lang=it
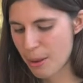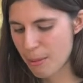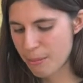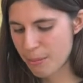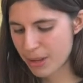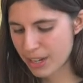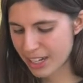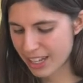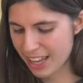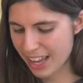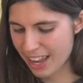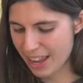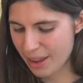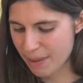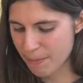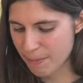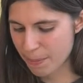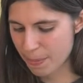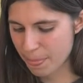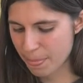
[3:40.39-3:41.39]

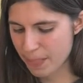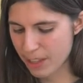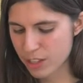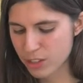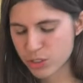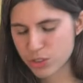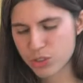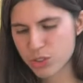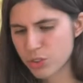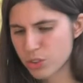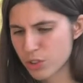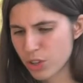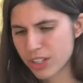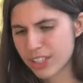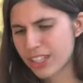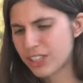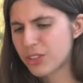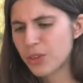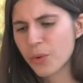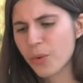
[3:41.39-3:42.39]
perché
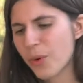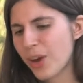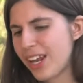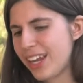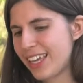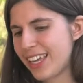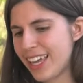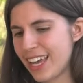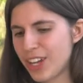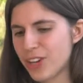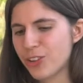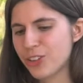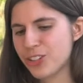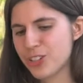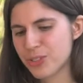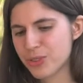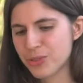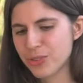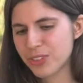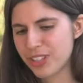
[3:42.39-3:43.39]
soltanto quelli che hanno
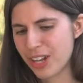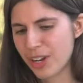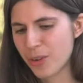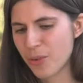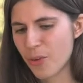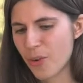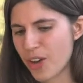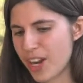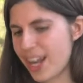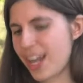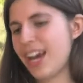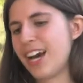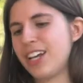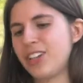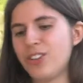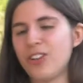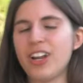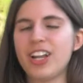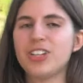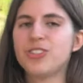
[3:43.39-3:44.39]
Gesù nel cuore
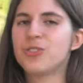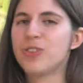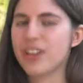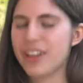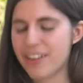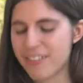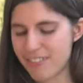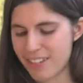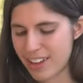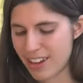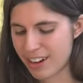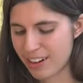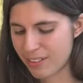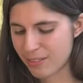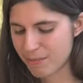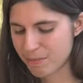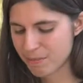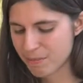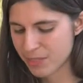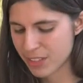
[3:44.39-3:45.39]
hanno la gioia vera.
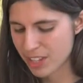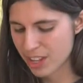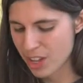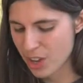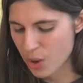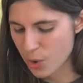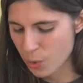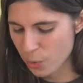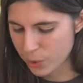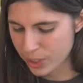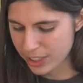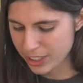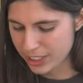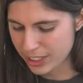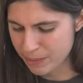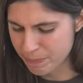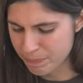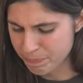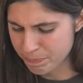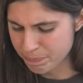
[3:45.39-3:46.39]

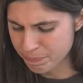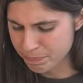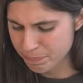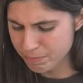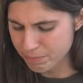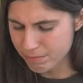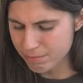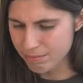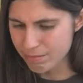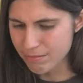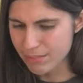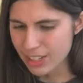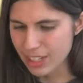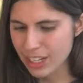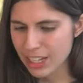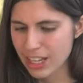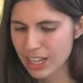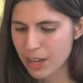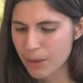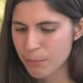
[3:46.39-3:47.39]
Quindi
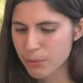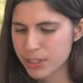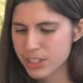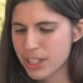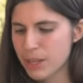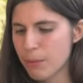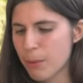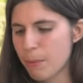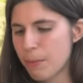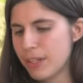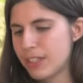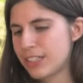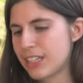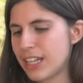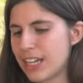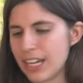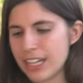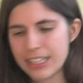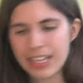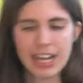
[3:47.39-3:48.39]
possiamo
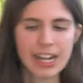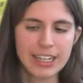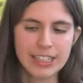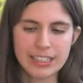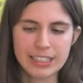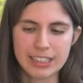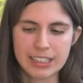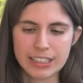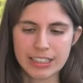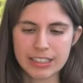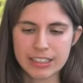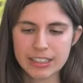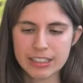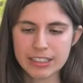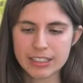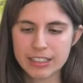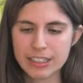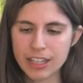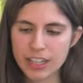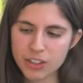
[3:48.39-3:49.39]
pensare ad altri
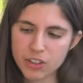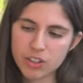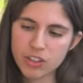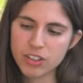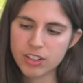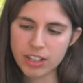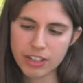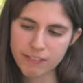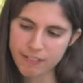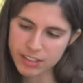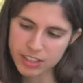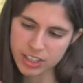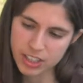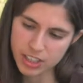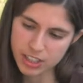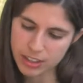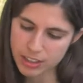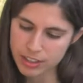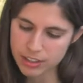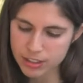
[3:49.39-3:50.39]
e non
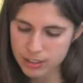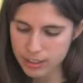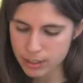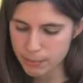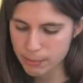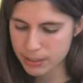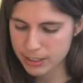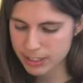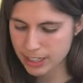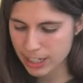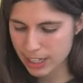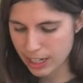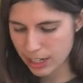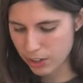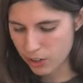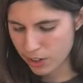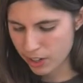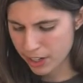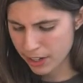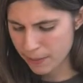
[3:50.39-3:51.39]
invece di pensare a
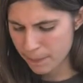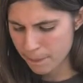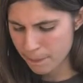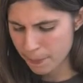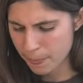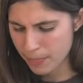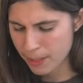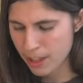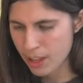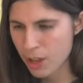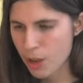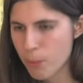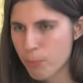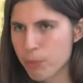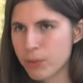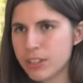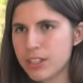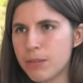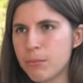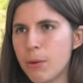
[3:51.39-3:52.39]
noi.
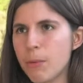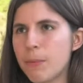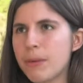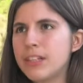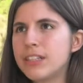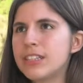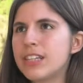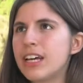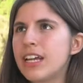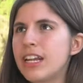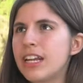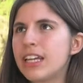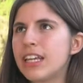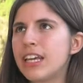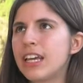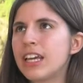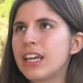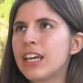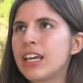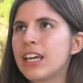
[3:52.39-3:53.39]
Possiamo pensare
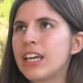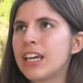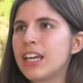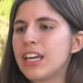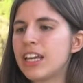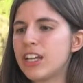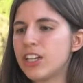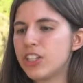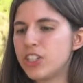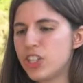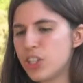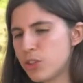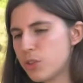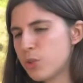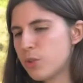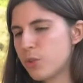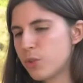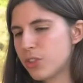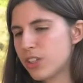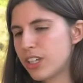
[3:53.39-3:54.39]
che
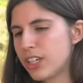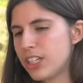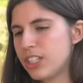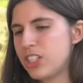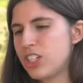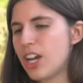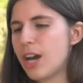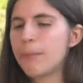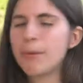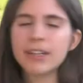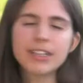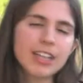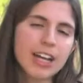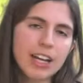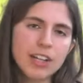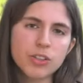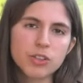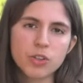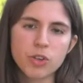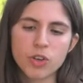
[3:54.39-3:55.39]
Gesù, che ci ama
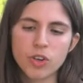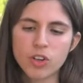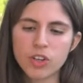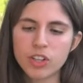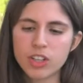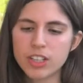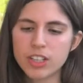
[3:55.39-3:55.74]
tanto,